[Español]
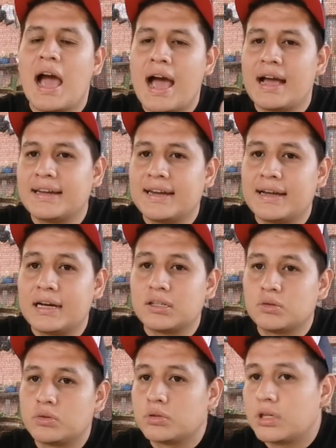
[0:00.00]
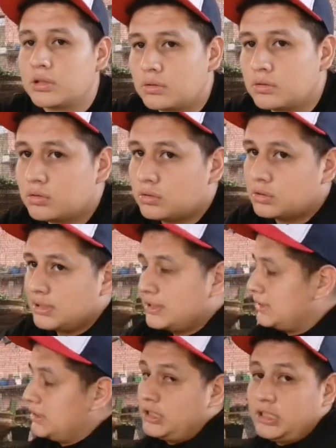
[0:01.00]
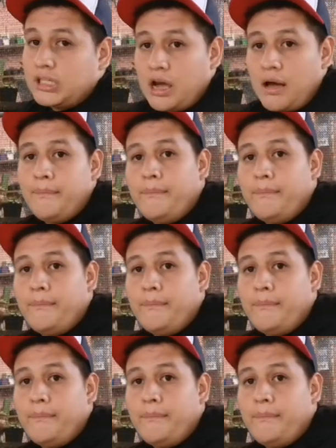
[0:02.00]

a agregar sustrato entonces ya